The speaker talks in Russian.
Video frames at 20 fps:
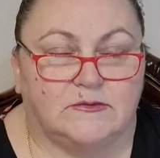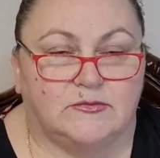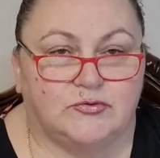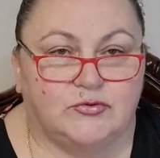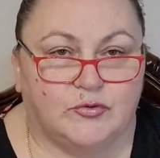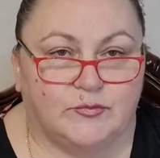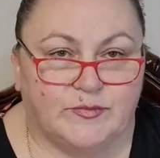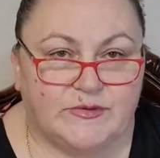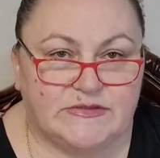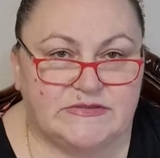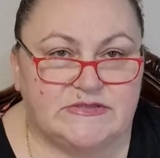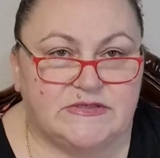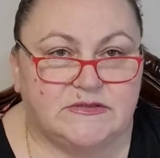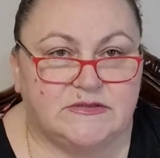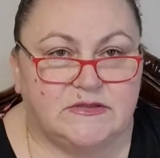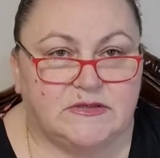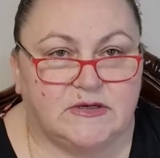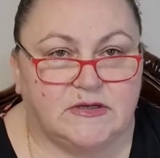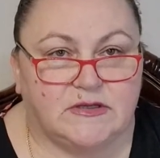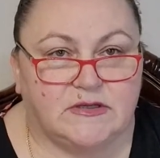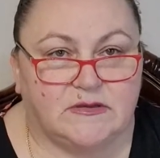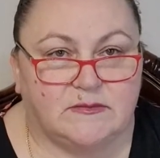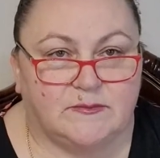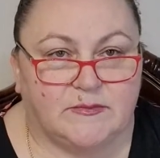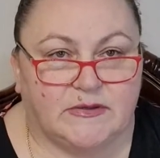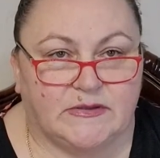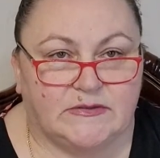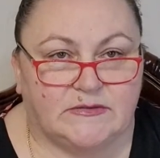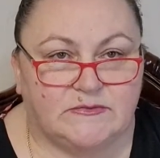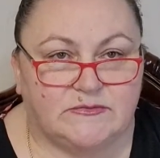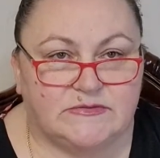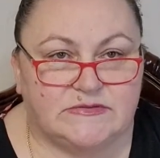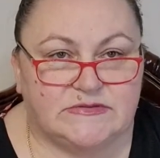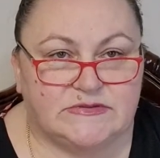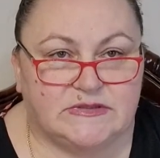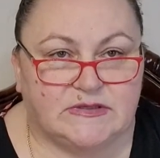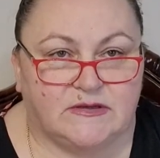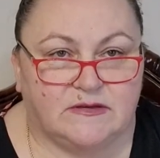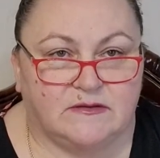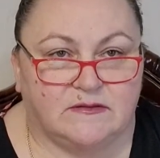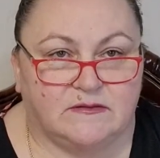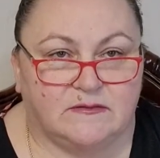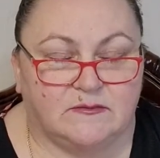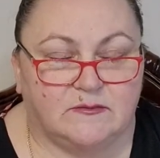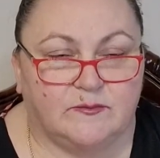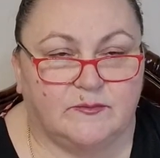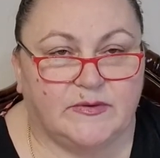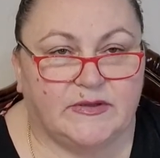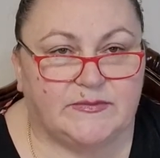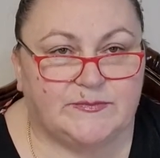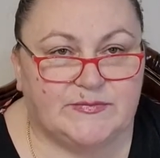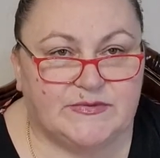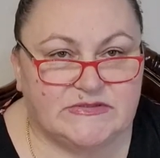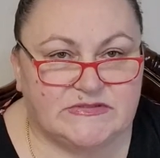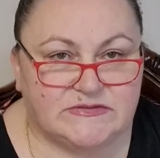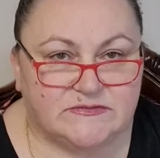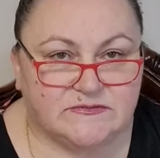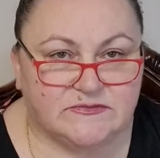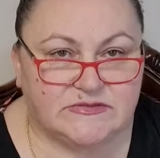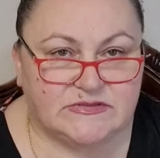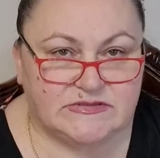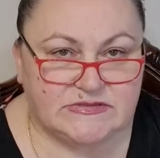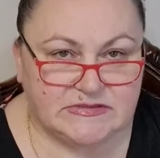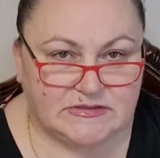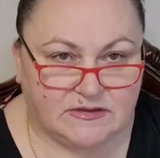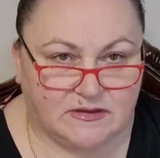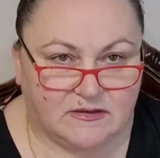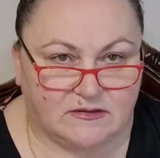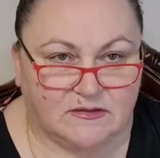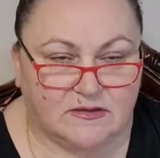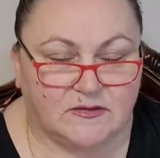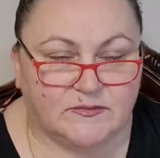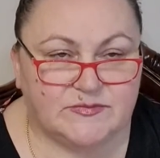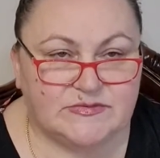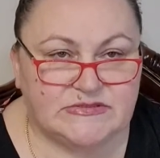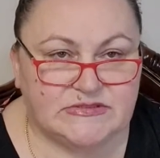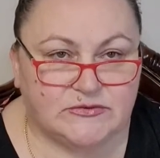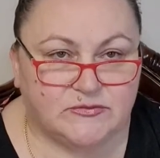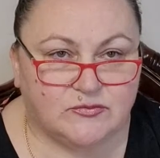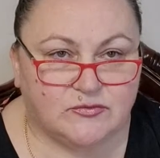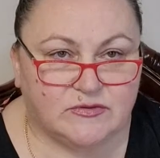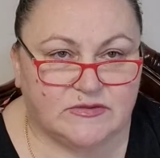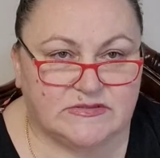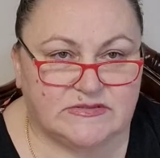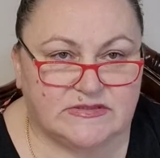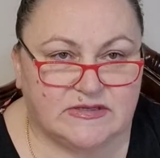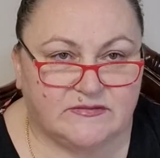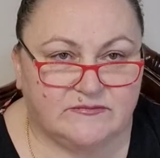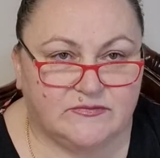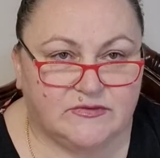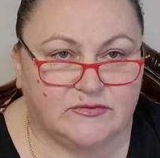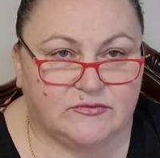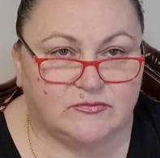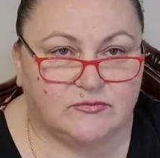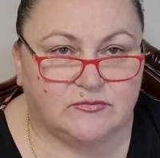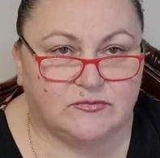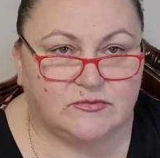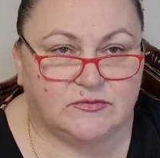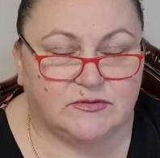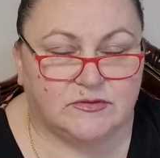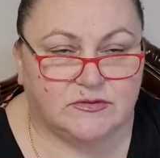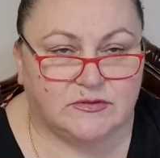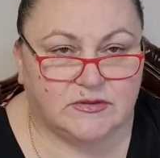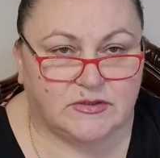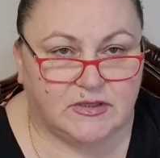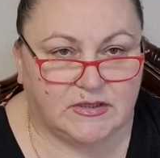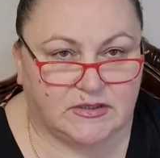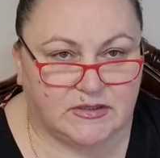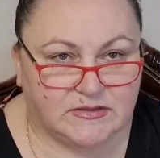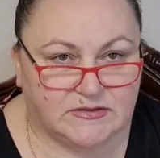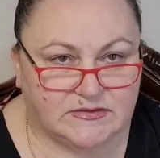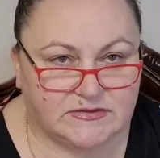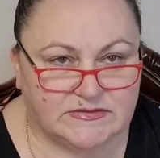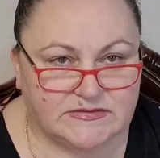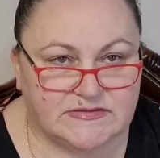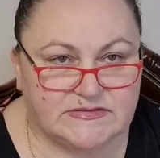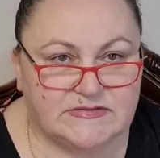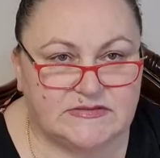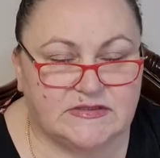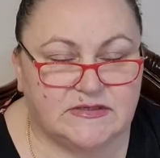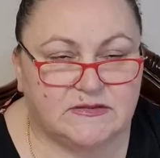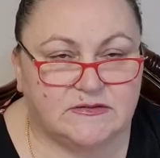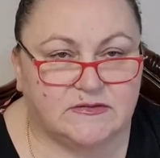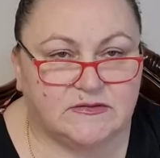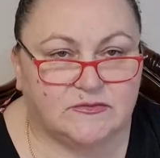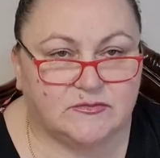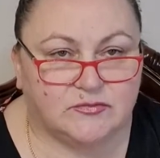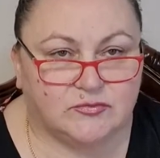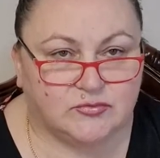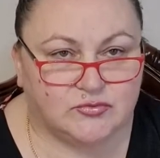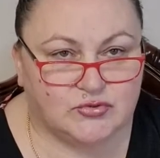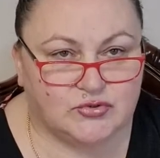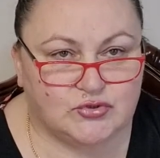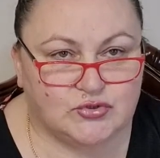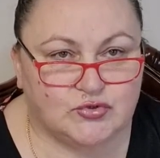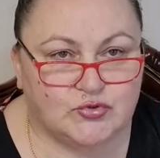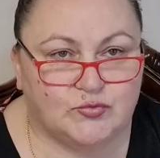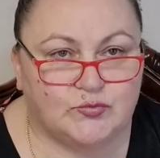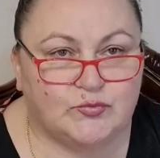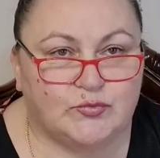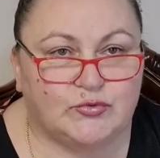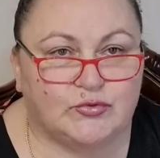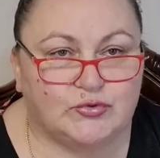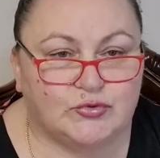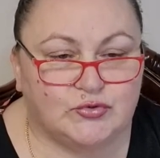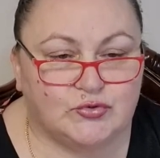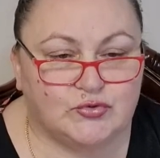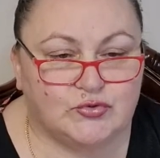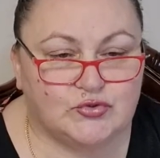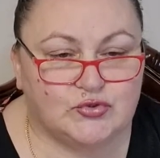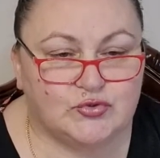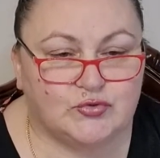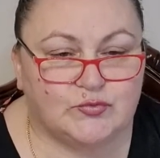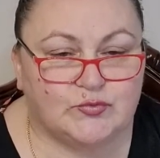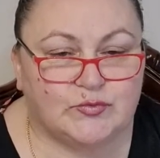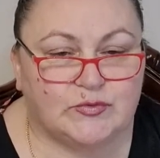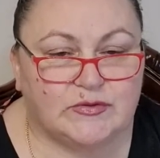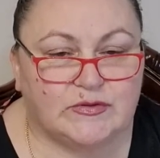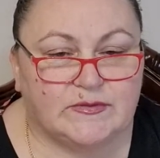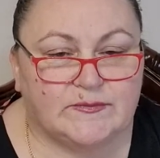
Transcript: Добрый день, дорогие мои друзья! Подписывайтесь на канал «Психолог советует» на Яндекс.Дзен, Рутюб, Ютуб.